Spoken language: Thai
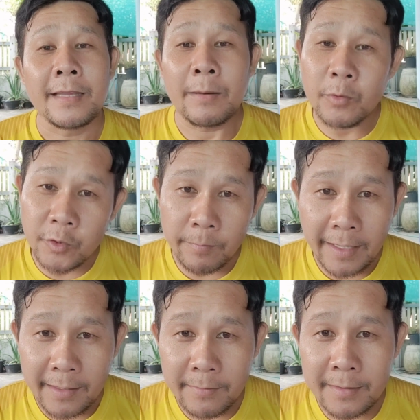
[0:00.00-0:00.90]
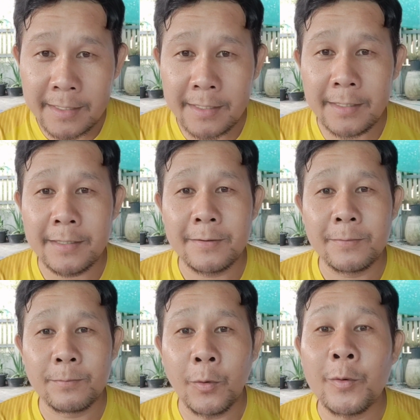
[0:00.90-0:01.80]
ท่านผู้ชมนั้นคือ
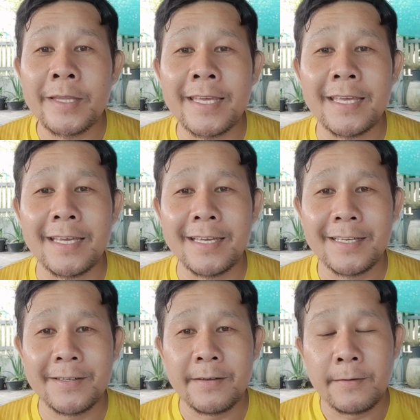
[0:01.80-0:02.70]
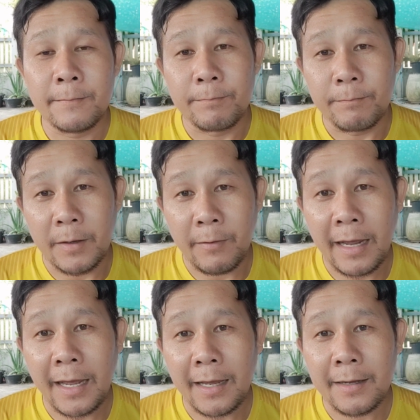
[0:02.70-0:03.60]
ผู้ที่เหมือน
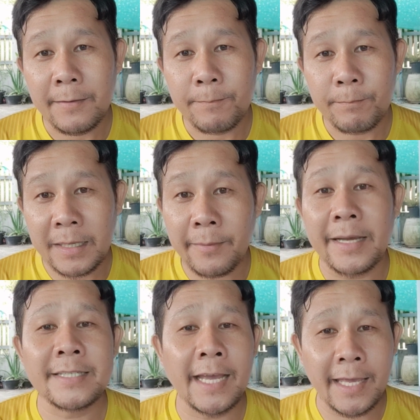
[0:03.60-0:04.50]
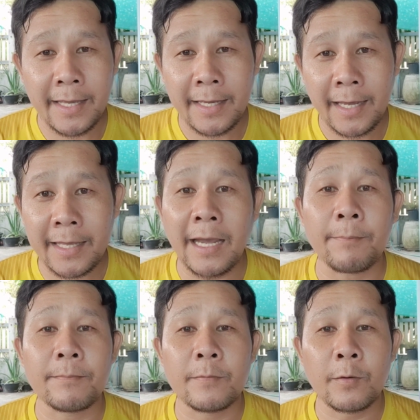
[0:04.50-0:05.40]
ว่าเป็นกำลังใจให้กับ
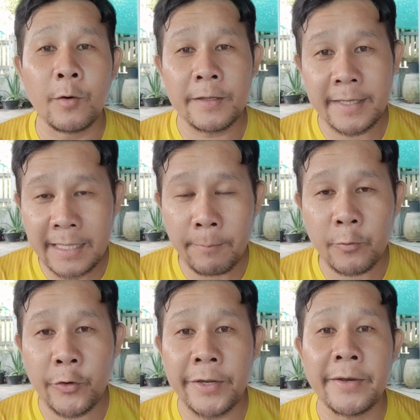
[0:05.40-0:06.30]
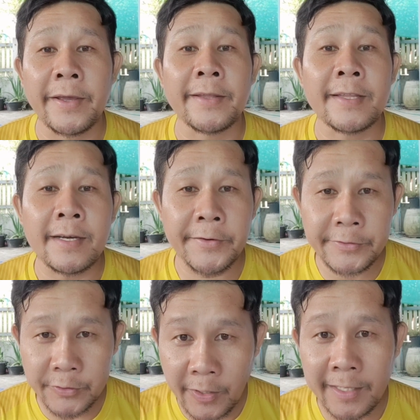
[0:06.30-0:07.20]
คนที่ทำครีเอเตอร์ดิ
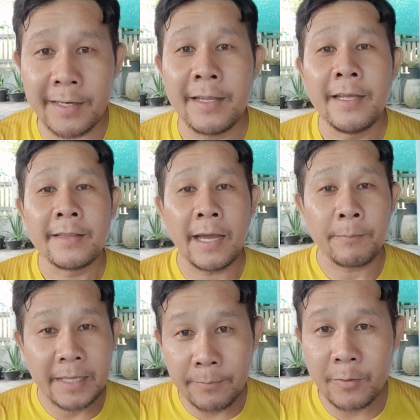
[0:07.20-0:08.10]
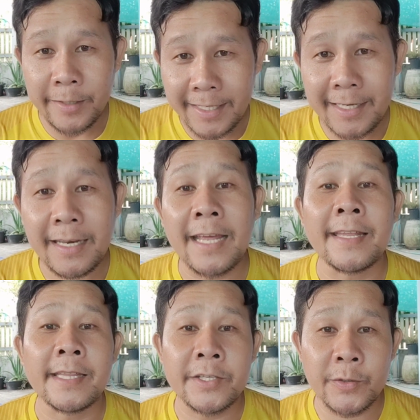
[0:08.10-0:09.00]
จิทัลทำคลิปตัวนี้ได้
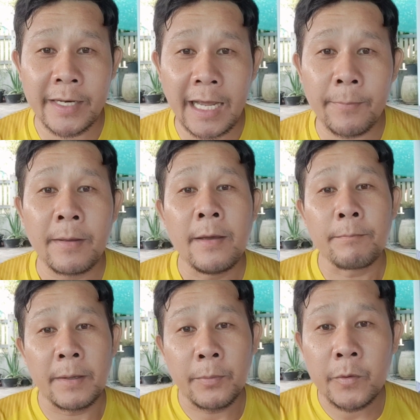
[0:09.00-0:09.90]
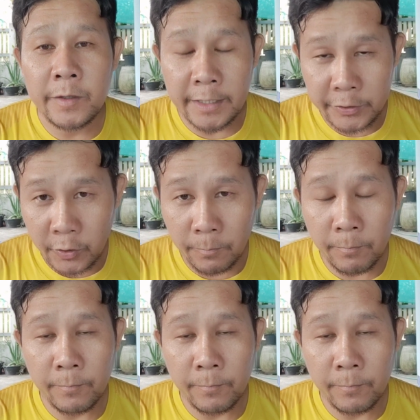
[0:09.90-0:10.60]
ดีที่สุดนะครับเป็นผู้ติชม